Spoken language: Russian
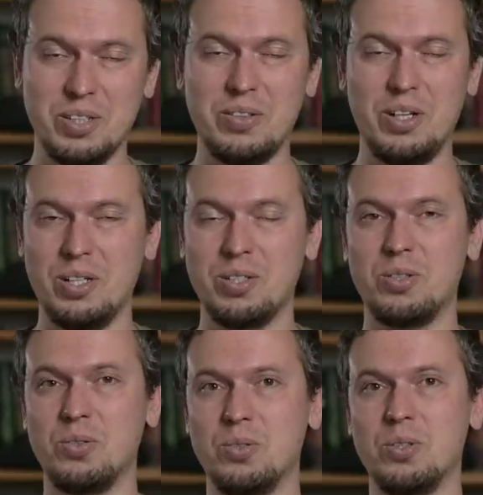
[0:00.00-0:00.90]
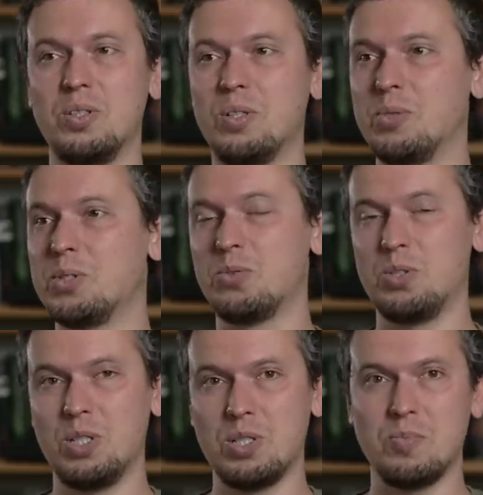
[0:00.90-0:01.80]
говорили, что ты там
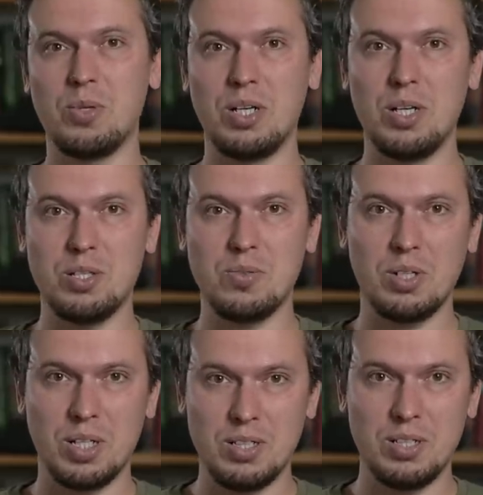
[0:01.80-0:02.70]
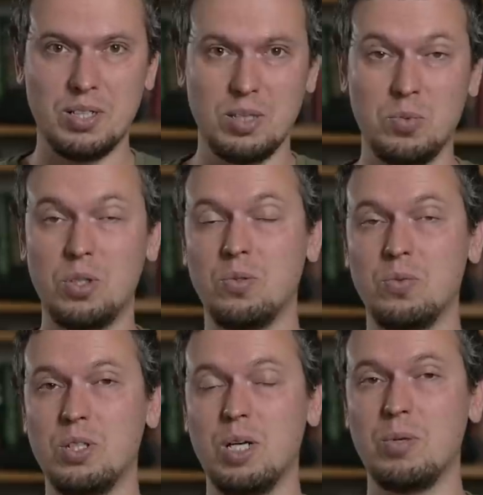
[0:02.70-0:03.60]
рассуждаешь про качество картинки там
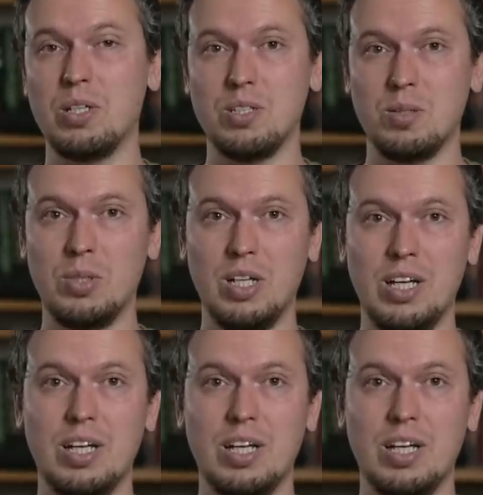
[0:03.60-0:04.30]
каких-нибудь камер, а сам